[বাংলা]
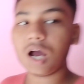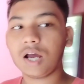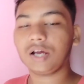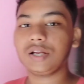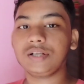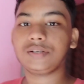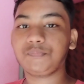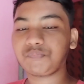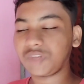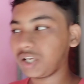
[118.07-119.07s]
আর
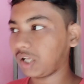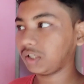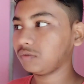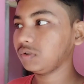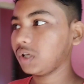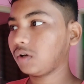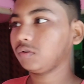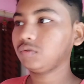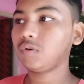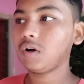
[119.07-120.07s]
কাঁথাগুলি
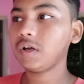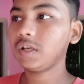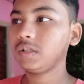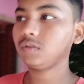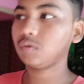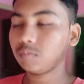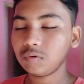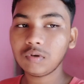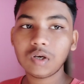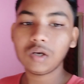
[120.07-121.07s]
এখনও ধোয়া হয়নি ধোবো
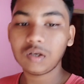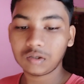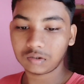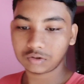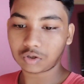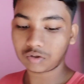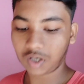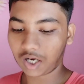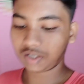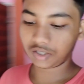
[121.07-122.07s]
যখন
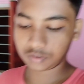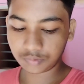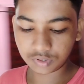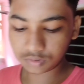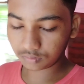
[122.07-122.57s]
কারেন্ট আসবে